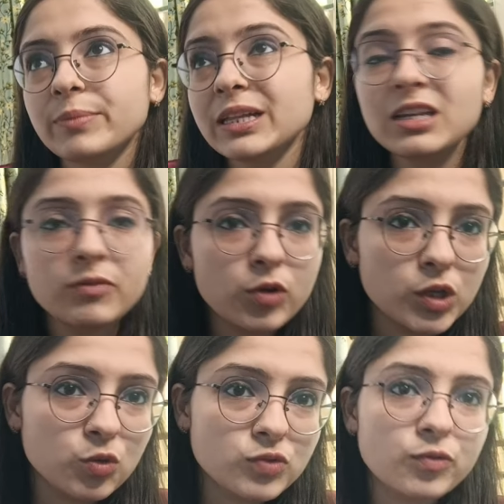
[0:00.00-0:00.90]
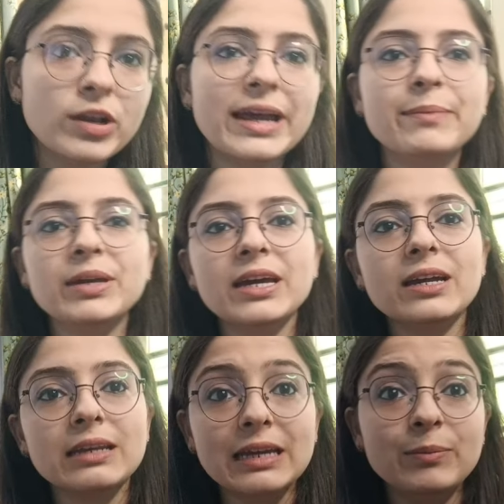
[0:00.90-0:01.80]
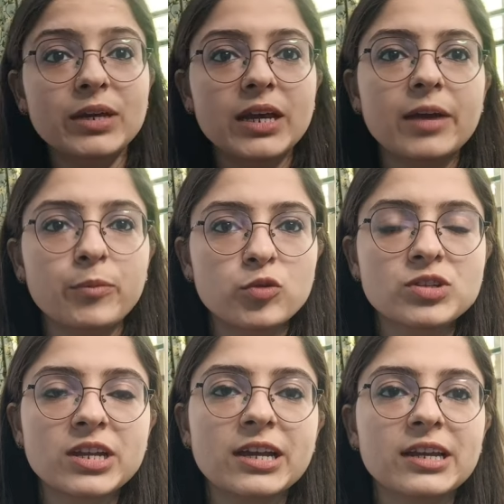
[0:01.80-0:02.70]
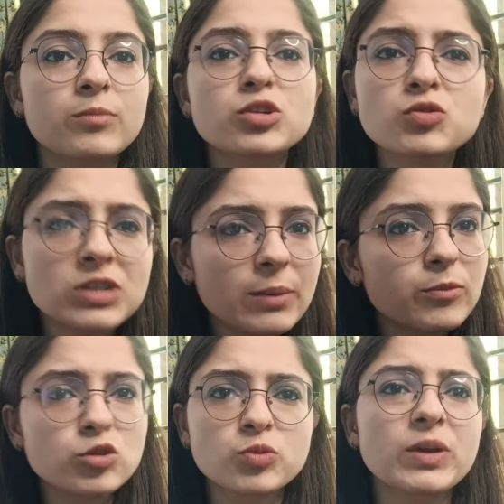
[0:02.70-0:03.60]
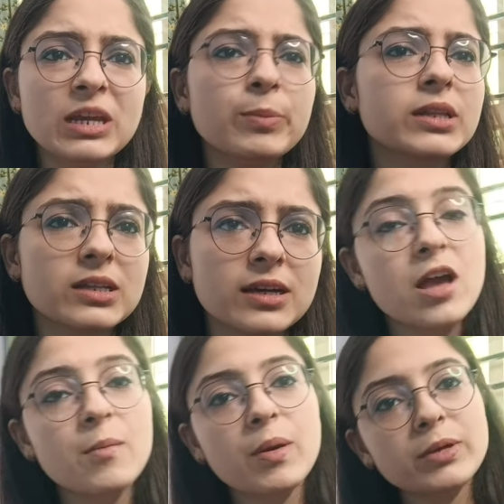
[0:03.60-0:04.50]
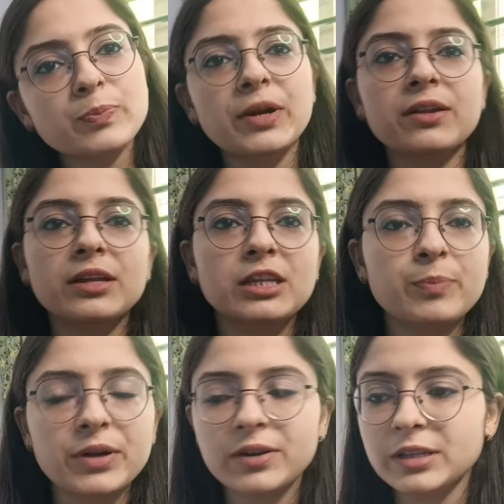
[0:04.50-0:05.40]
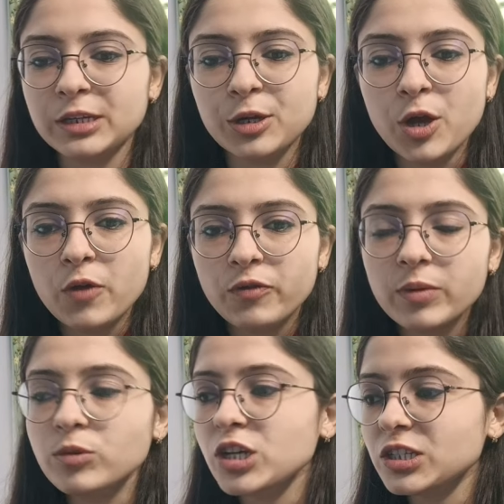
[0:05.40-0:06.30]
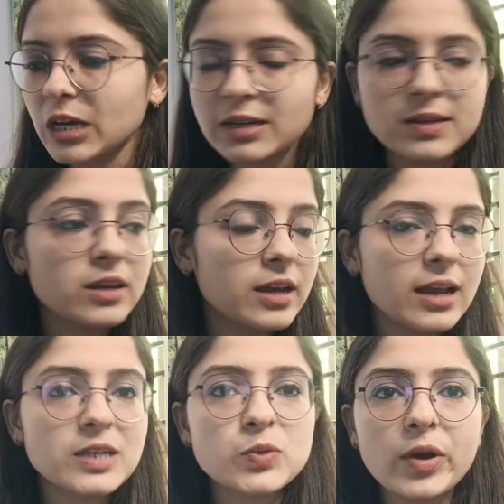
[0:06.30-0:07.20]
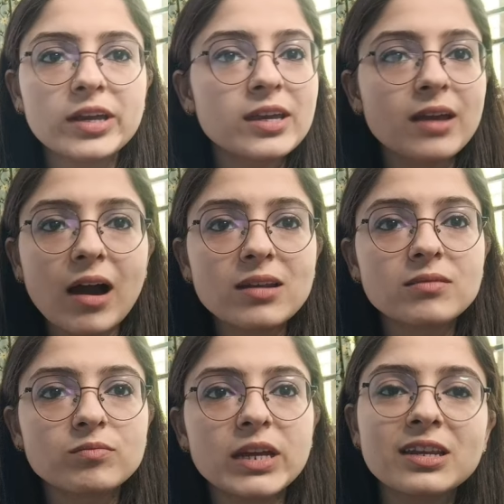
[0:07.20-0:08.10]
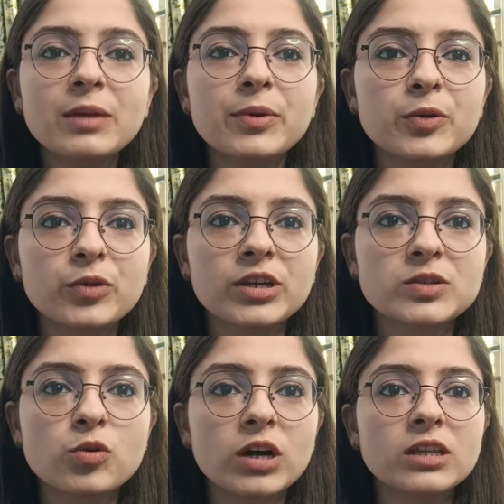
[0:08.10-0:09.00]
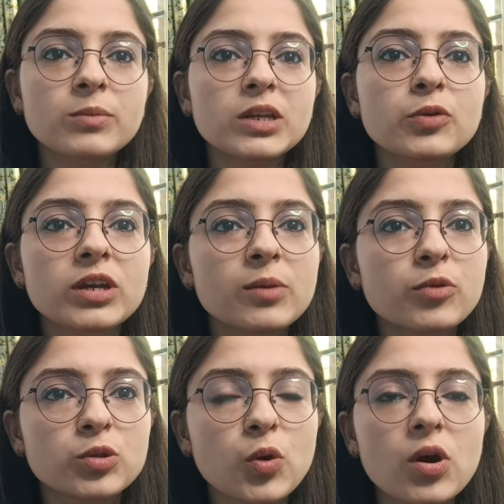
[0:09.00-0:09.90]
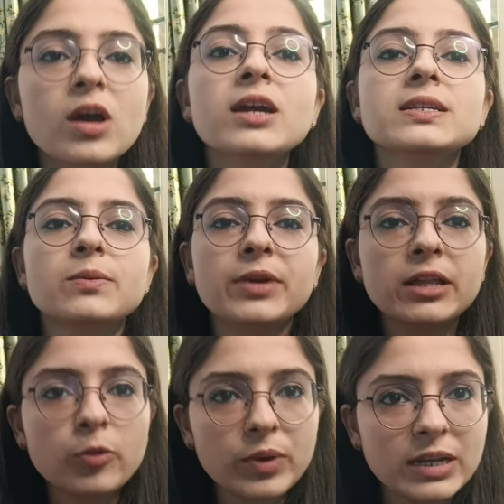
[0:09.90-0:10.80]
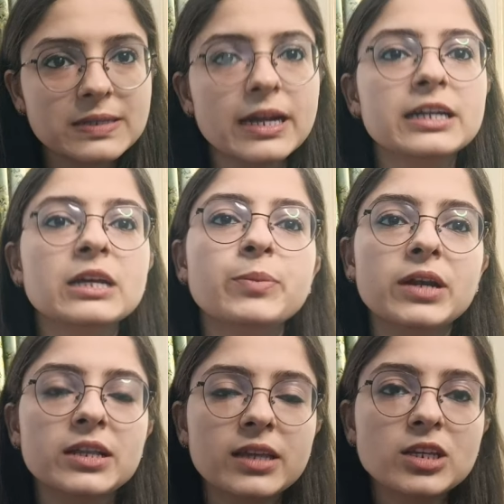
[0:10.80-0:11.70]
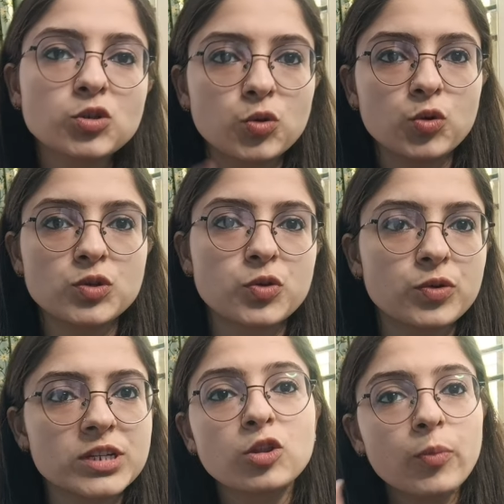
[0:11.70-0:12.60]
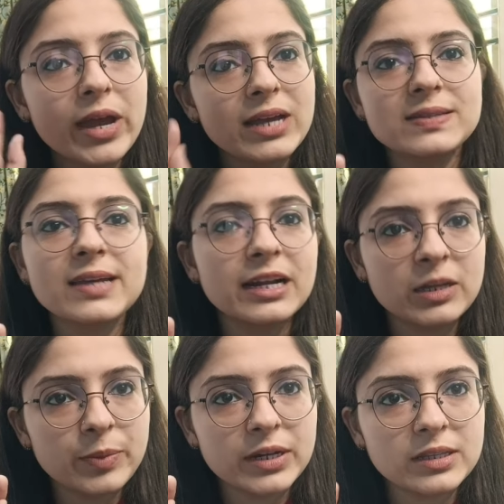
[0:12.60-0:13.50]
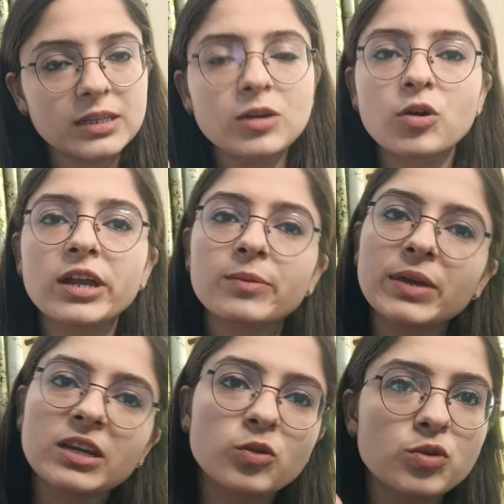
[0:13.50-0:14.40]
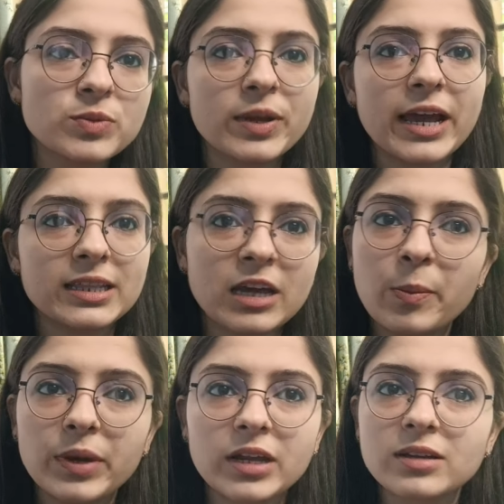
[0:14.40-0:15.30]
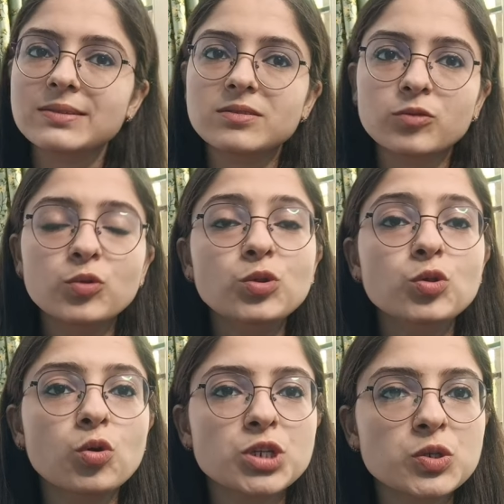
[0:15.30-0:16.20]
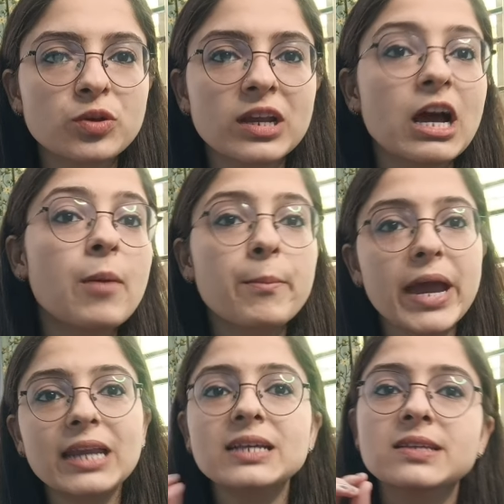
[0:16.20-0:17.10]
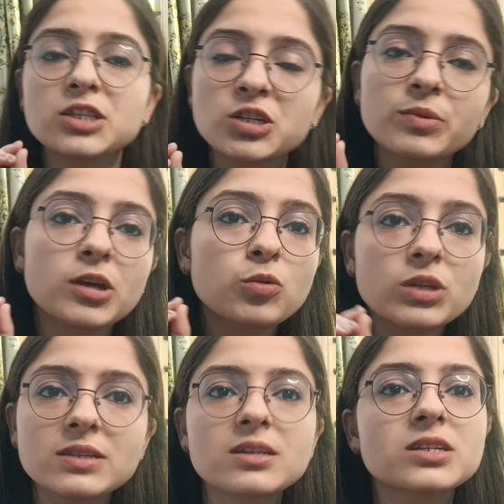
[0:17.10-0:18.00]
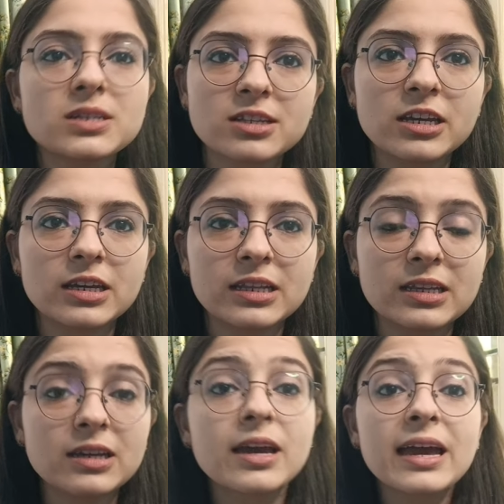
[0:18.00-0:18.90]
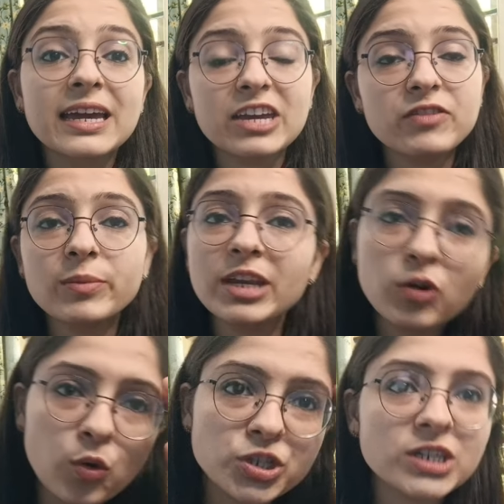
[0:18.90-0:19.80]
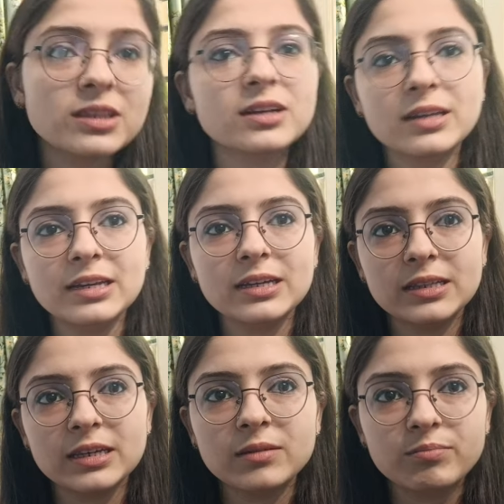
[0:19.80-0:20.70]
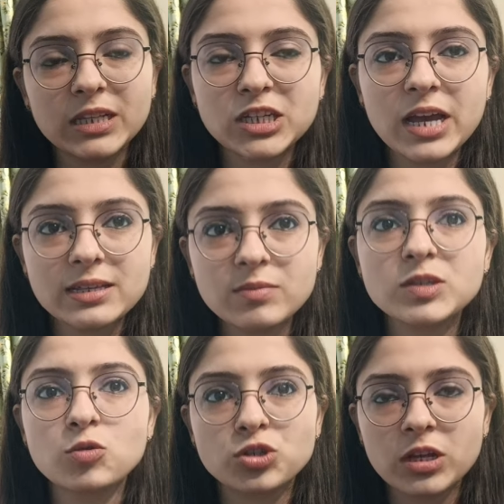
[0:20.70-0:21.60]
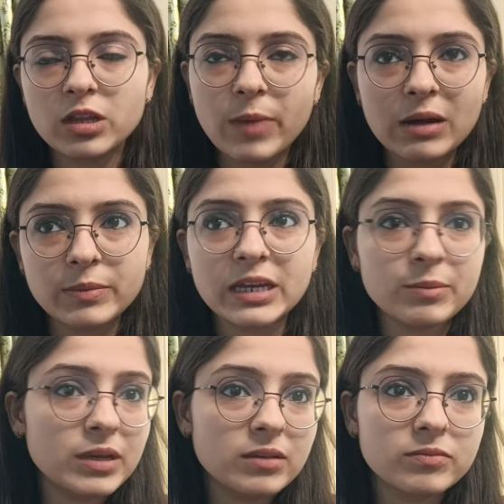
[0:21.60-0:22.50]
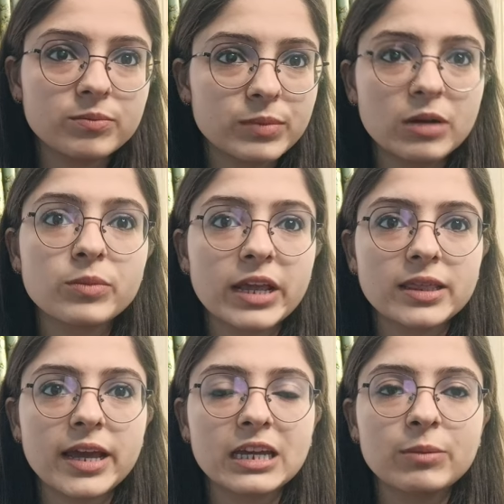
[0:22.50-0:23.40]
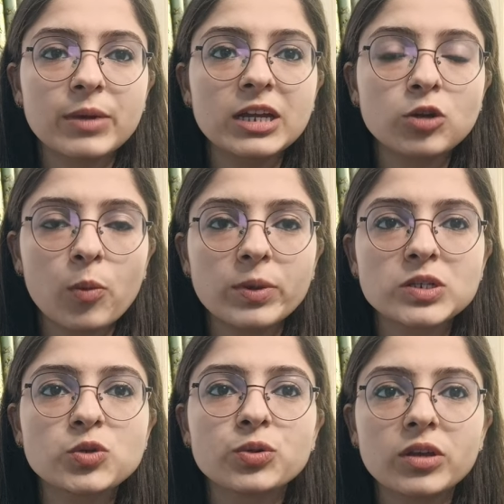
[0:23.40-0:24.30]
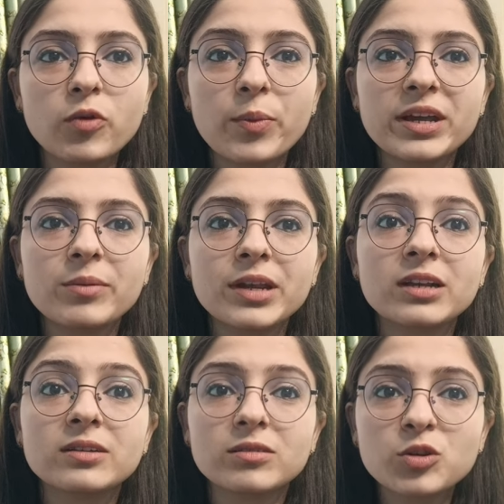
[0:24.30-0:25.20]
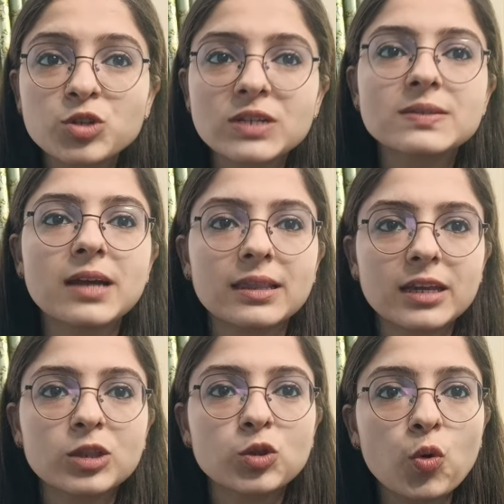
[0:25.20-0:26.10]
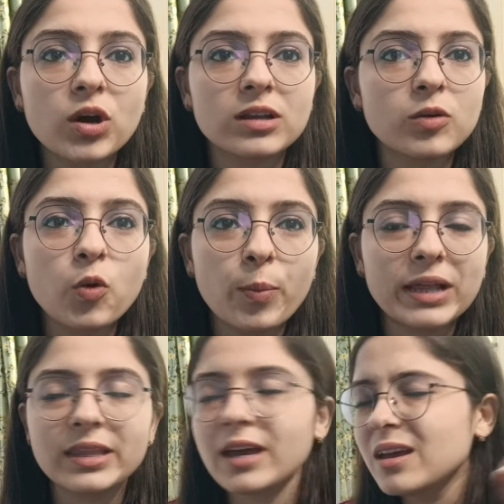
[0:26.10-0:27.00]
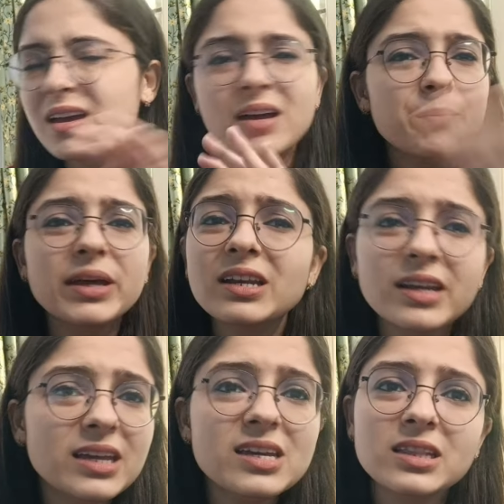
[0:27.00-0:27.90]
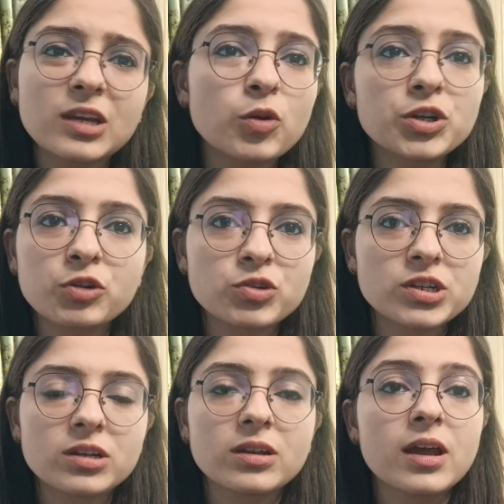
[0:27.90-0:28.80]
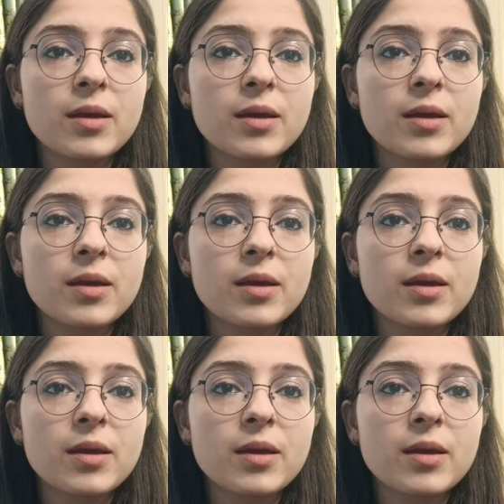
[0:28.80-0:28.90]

पता नहीं वो यूजफुल है भी या नहीं भी है बोर्ड्स के लिए मुझे उस टाइम कुछ भी नहीं पता था मैं बस पढ़ रही थी पढ़ रही थी फिर मुझे अचानक से रियलाइज हुआ कि यार कितना ही पढ़ूंगी इसको खत्म ही नहीं होगी ये बुक तो इससे बढ़िया तो अपन एनसीईआरटी e पढ़ लेते हैं छोड़ो इसको तो मैं एनसीईआरटी e पढ़ती थी और एक मैंने नोट्स बनाए थे अपने बस उन दो चीजों के अलावा मैंने सच्ची बताऊं तीसरी चीज नहीं की थी इवन मैंने कोचिंग तक नहीं की थी बच्चे ऐसा भी सोचते हैं दिमाग में ये भी भ्रम रहता है कि भाई टॉपर्स जो होते हैं वो बड़े बड़े ट्यूशन जाते हैं तो कर हो पाता है मैंने नहीं की थी कोई ट्यूशन